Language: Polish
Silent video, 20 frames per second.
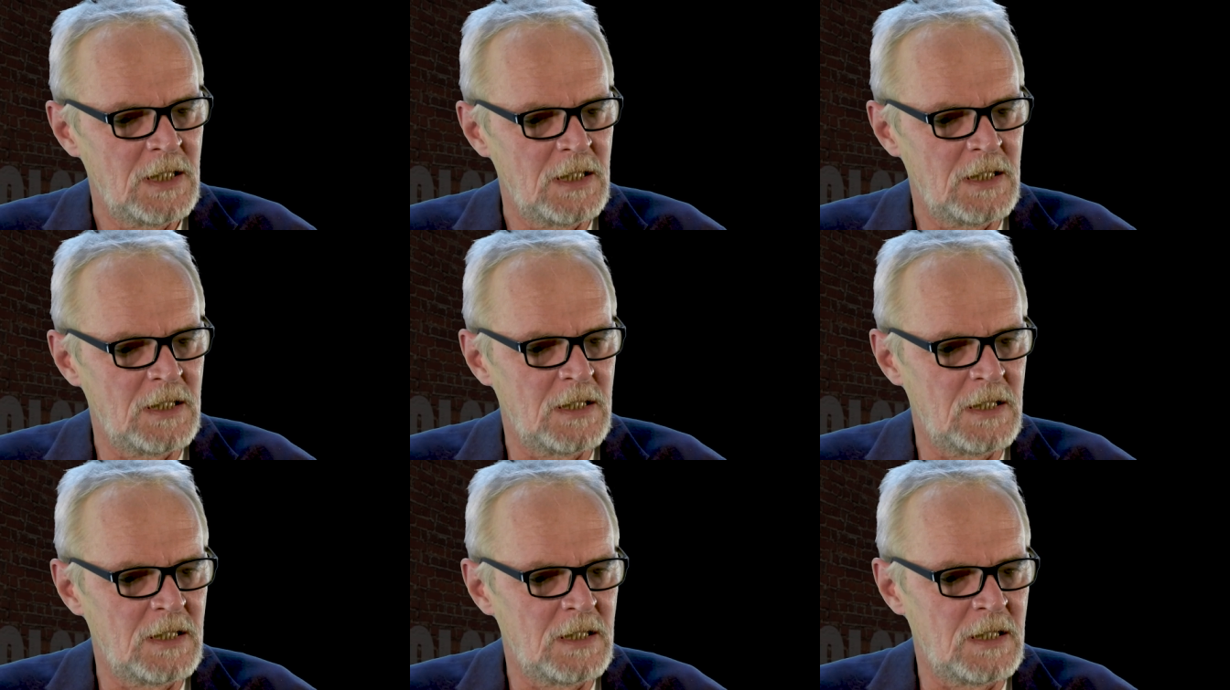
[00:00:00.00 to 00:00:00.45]

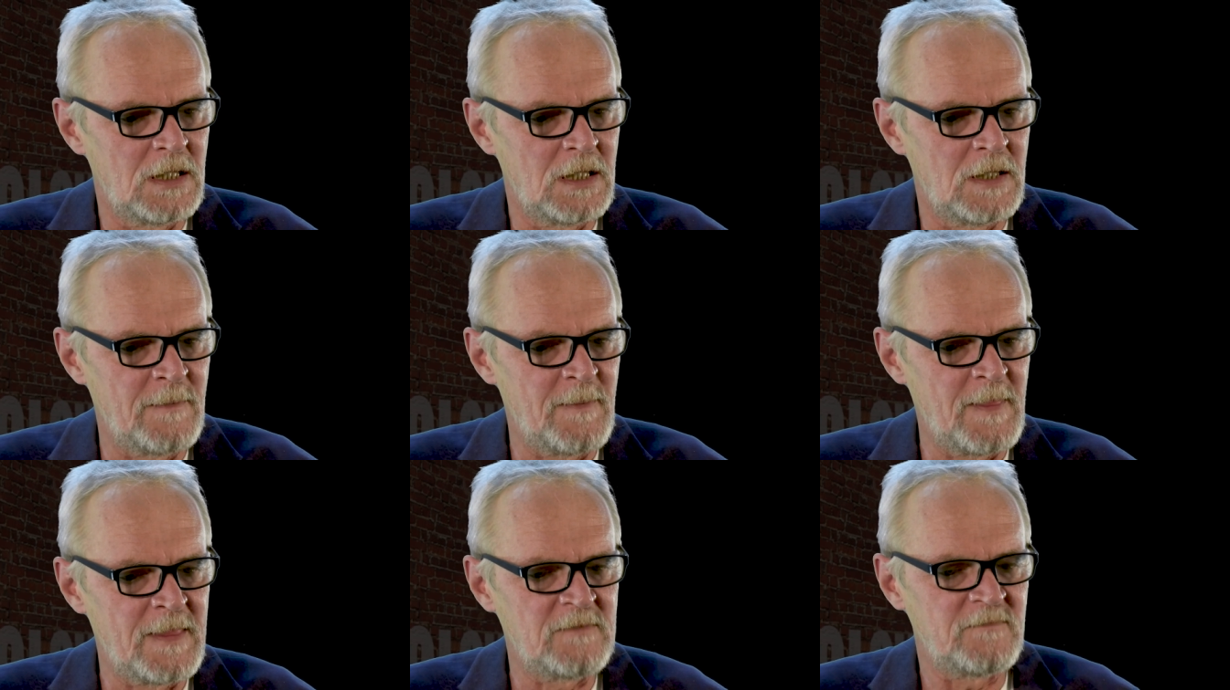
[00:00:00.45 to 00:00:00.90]

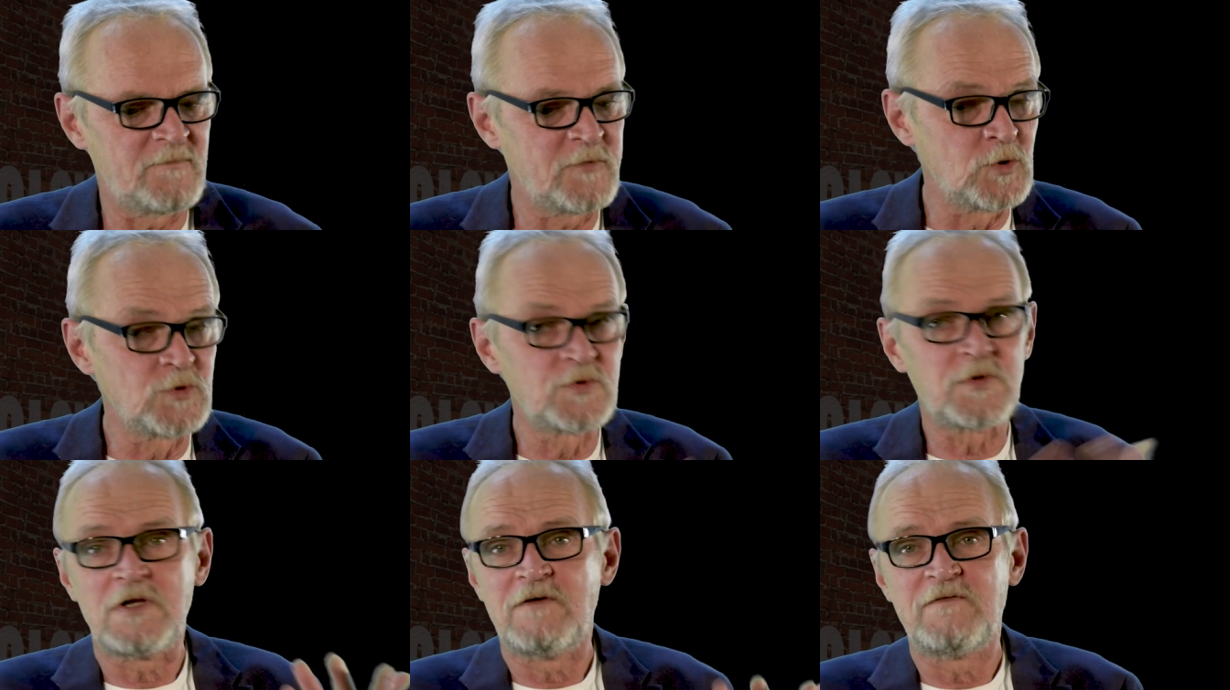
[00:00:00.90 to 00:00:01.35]
E, w
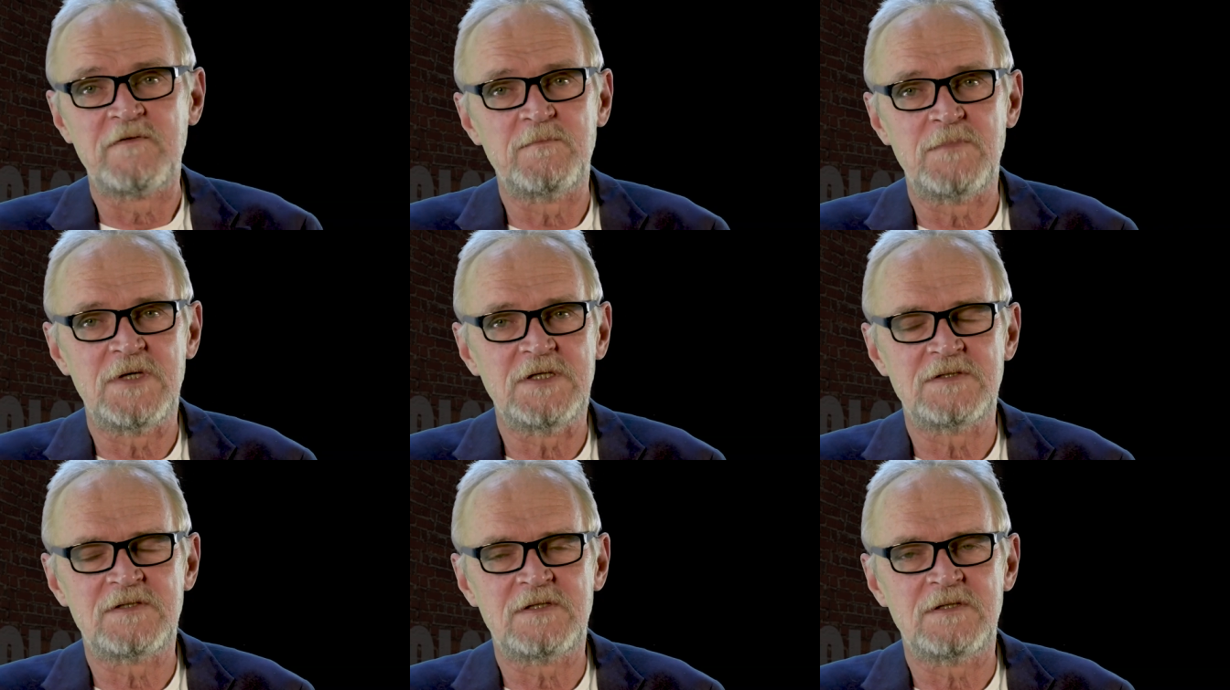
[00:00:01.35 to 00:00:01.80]
kulturowym
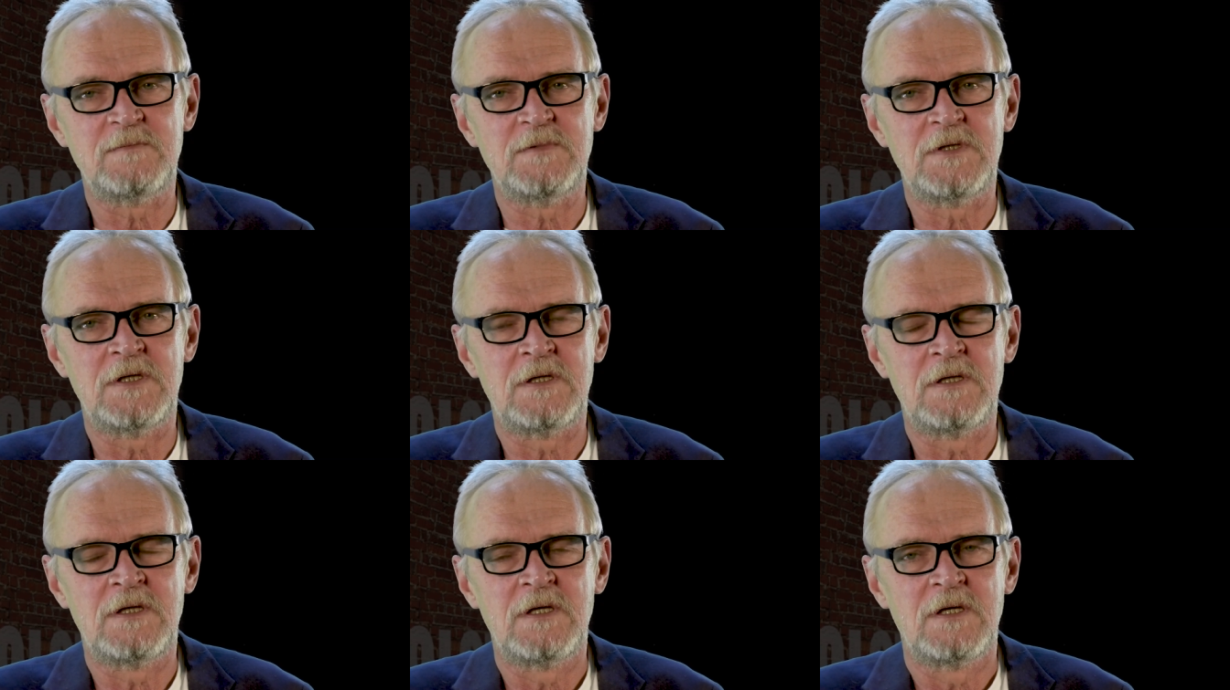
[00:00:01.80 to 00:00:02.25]

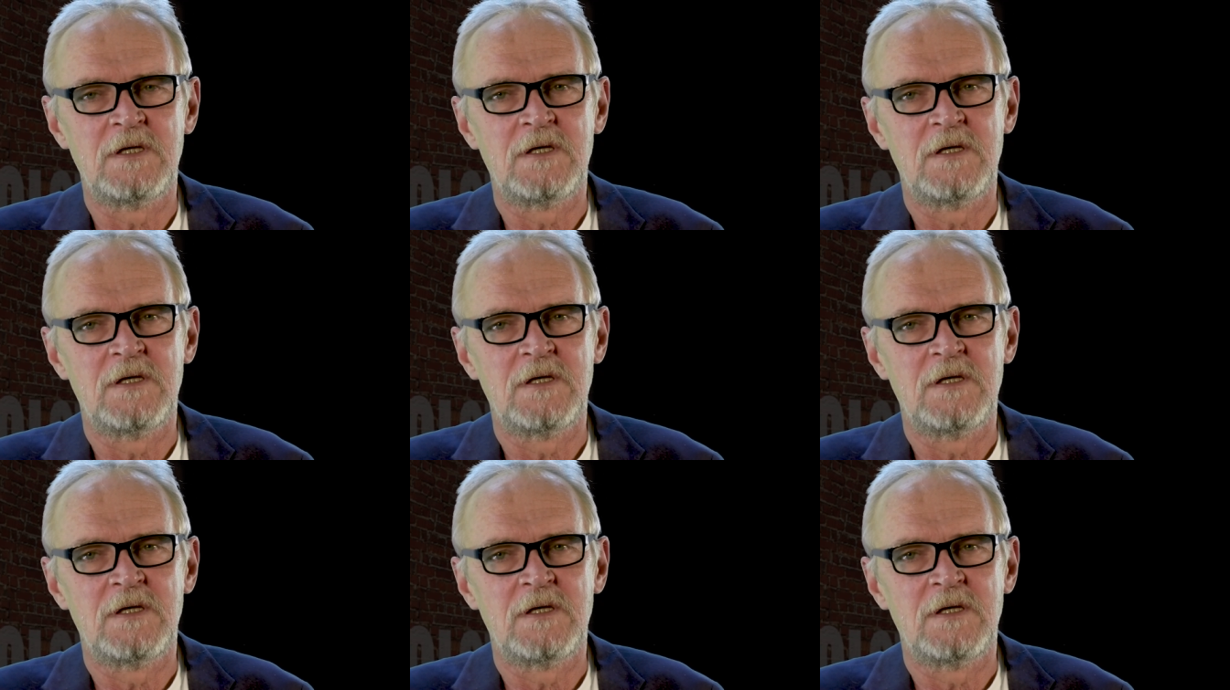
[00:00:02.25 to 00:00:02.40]
mainstreamie